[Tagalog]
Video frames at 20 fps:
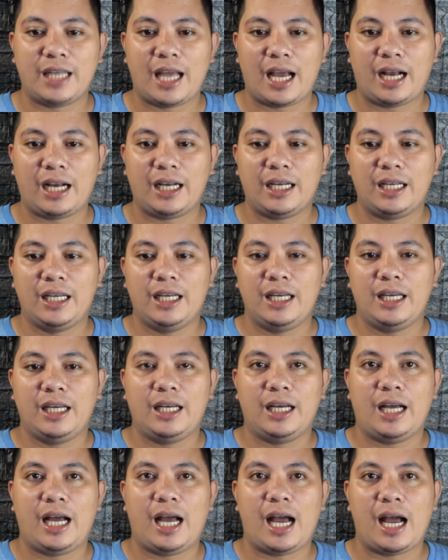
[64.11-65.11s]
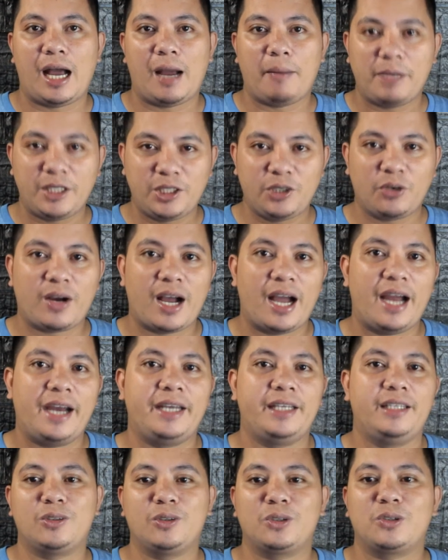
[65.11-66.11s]
ng uh, video
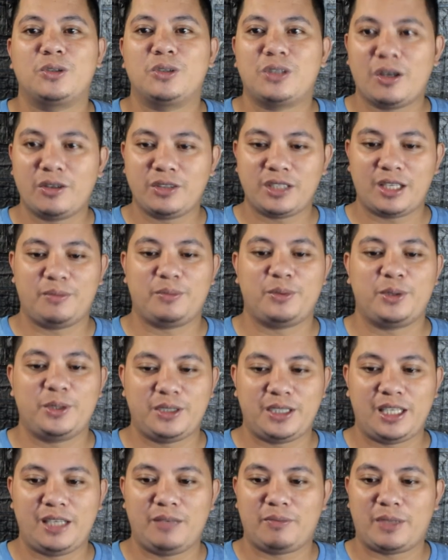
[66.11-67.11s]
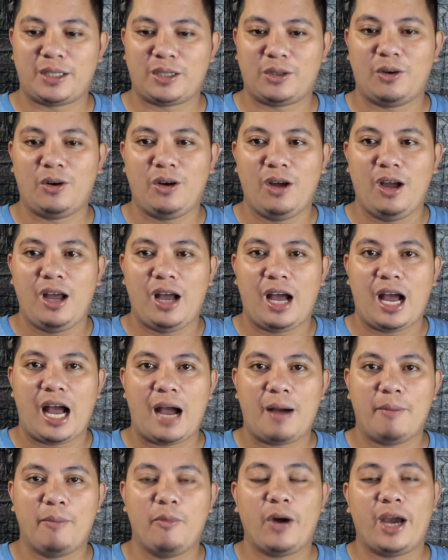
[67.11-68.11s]
card so 2014 pa to
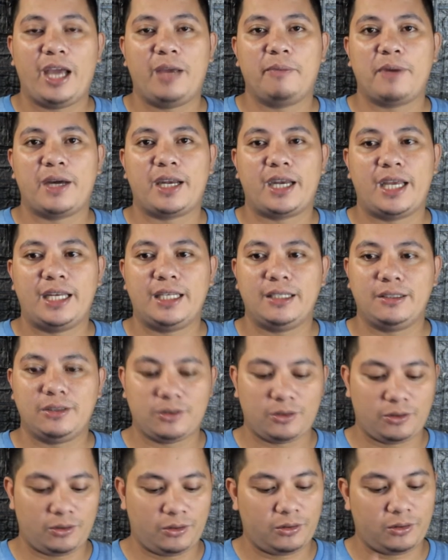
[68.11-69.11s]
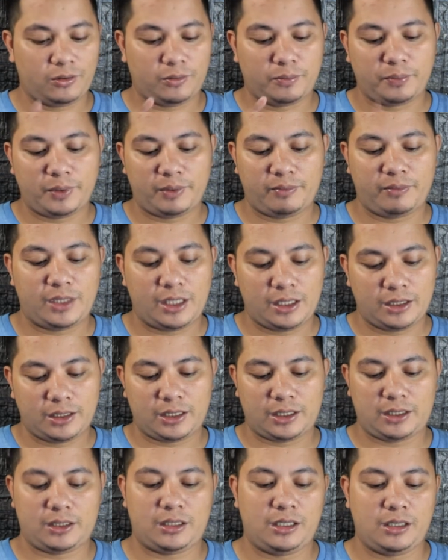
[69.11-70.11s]
uh, buhay pa rin so 15,
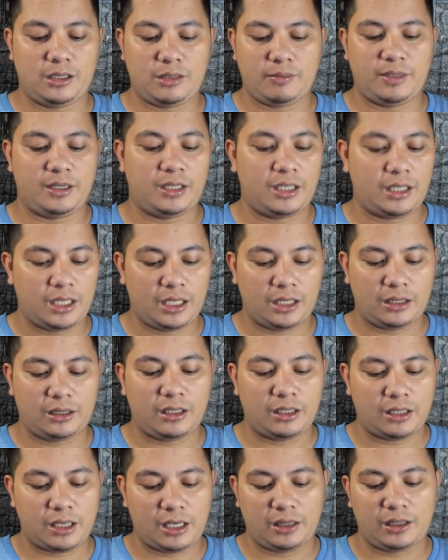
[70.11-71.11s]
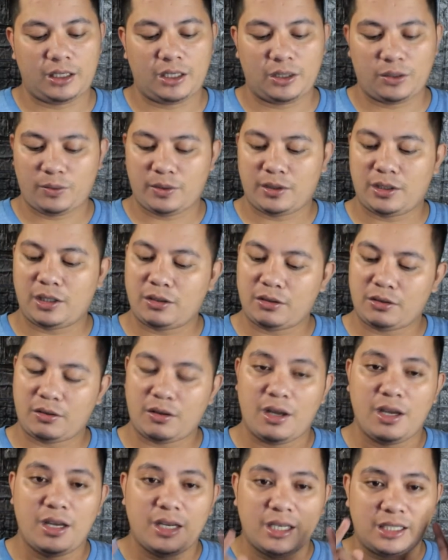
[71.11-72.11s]
16, 17, 18, 19, 20,
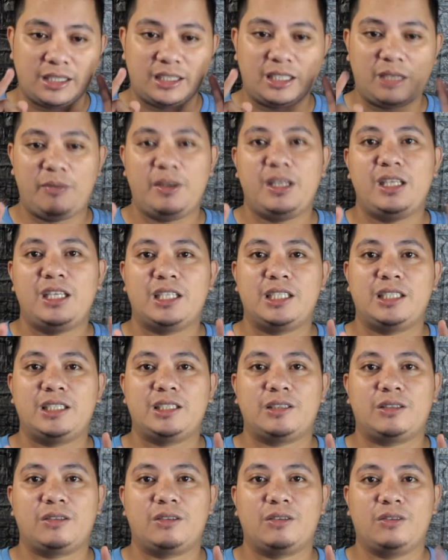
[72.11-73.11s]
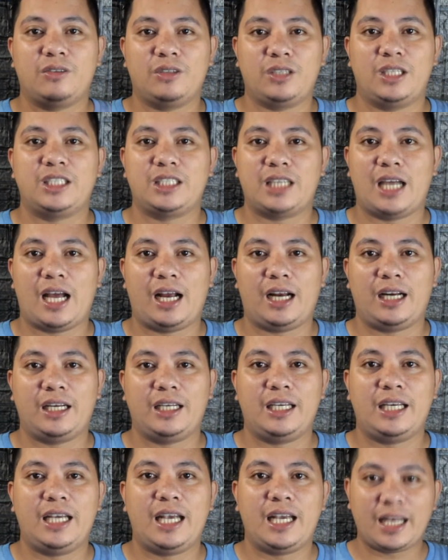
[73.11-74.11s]
7 years ko na siyang
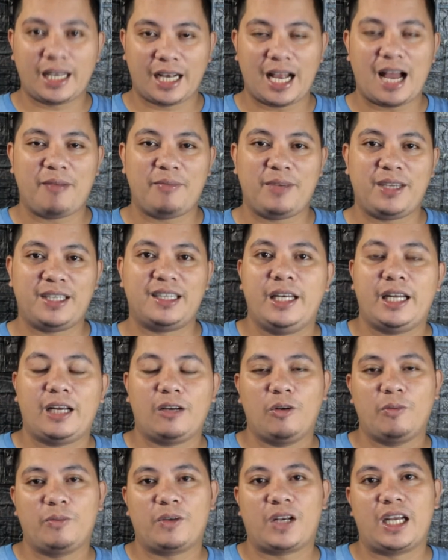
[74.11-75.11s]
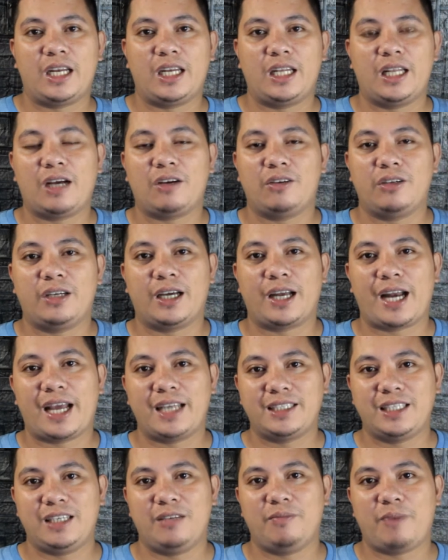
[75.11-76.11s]
ginagamit nagong credit ako ng
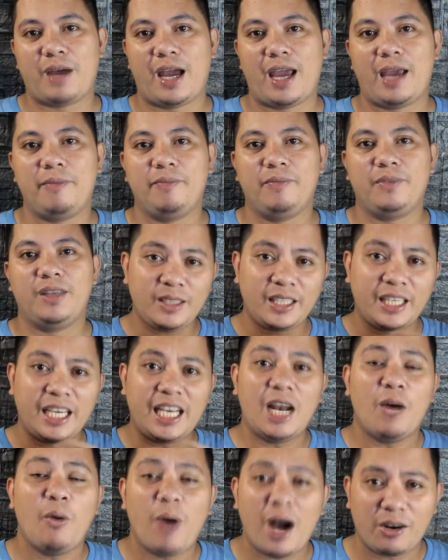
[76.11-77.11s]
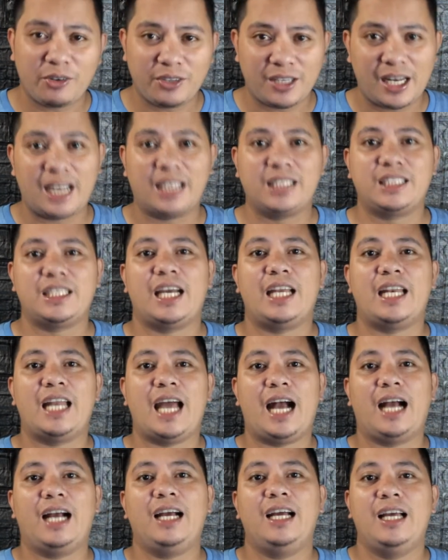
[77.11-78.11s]
Ryzen 5 ginawa ko na lang siya
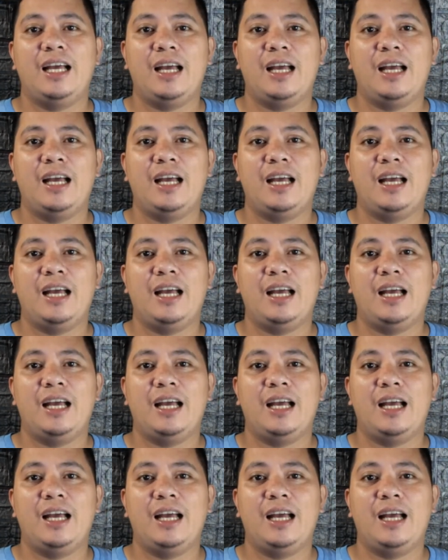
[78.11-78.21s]
ng